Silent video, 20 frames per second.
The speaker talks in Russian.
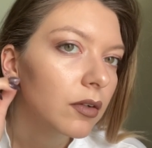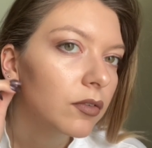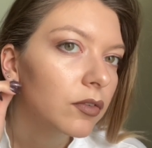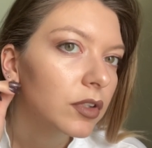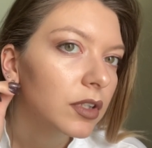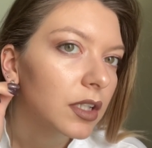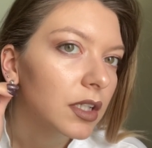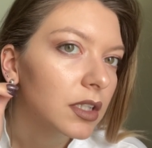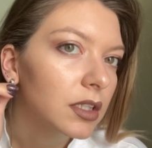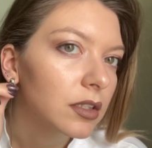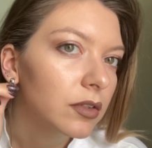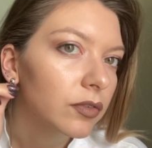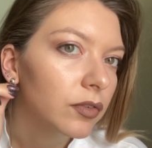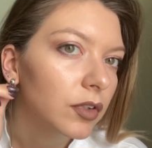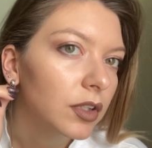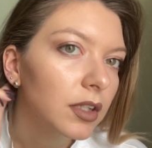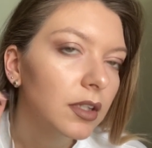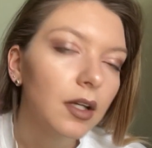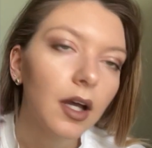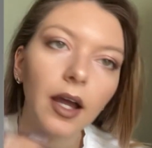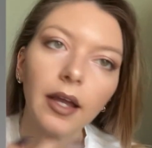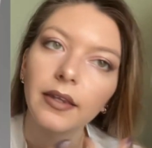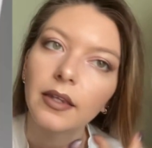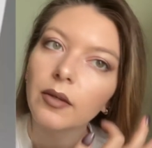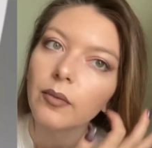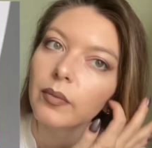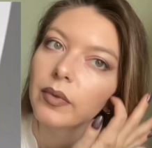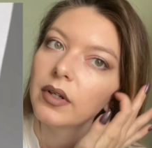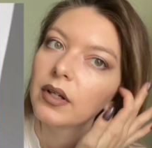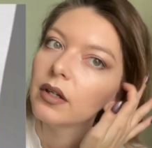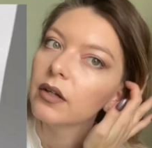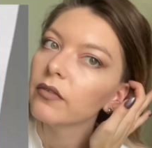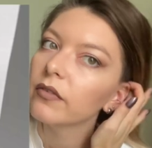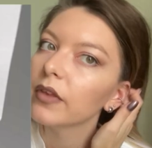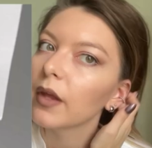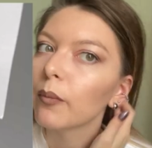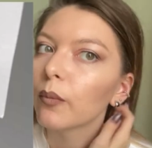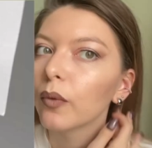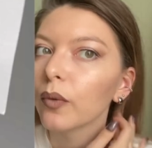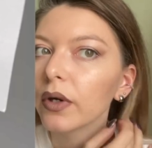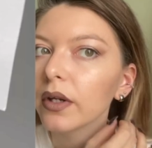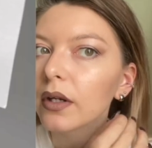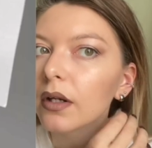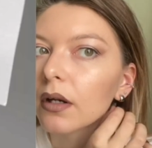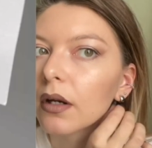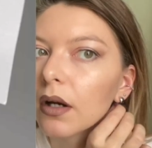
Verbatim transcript: вот эти вот, они были в наборе.